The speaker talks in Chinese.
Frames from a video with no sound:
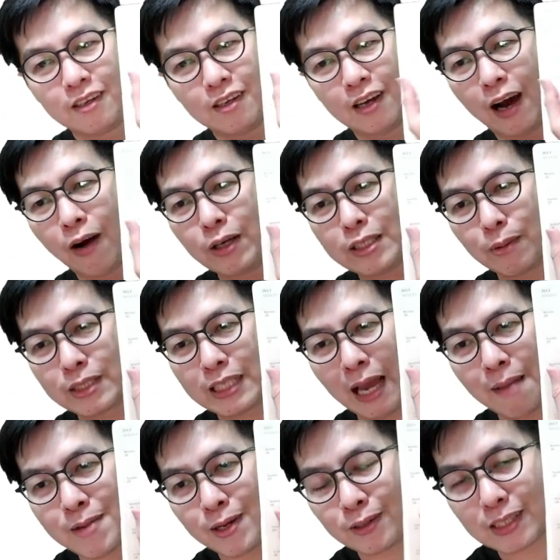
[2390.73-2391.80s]
啊，为什么我现在
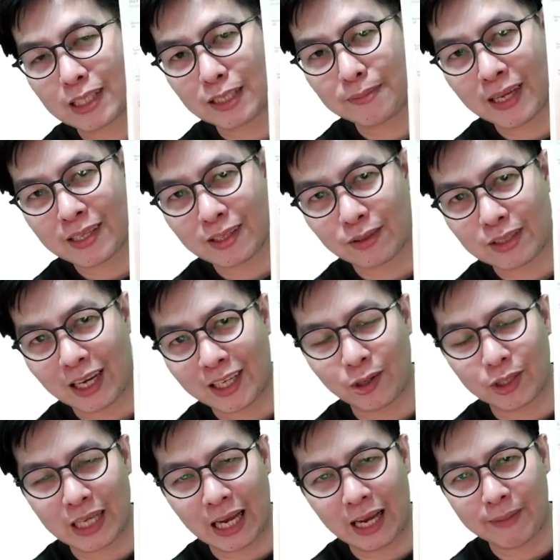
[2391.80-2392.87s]
没有用纸本手账？因为我
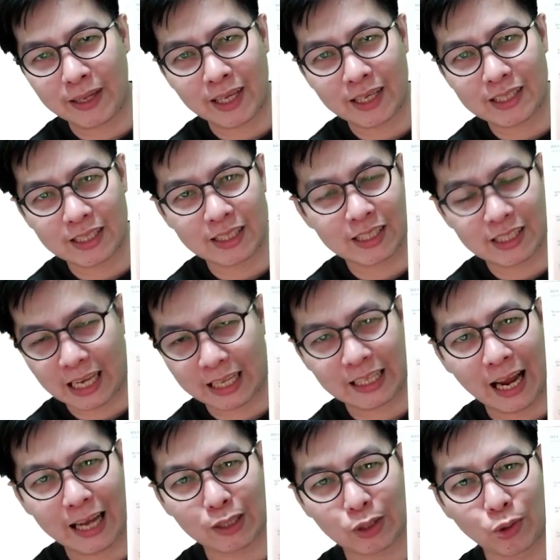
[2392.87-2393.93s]
现在每天事情实在
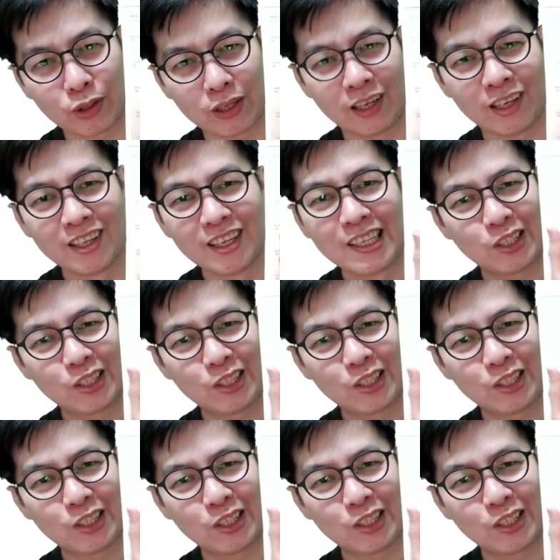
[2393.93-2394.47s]
太多了，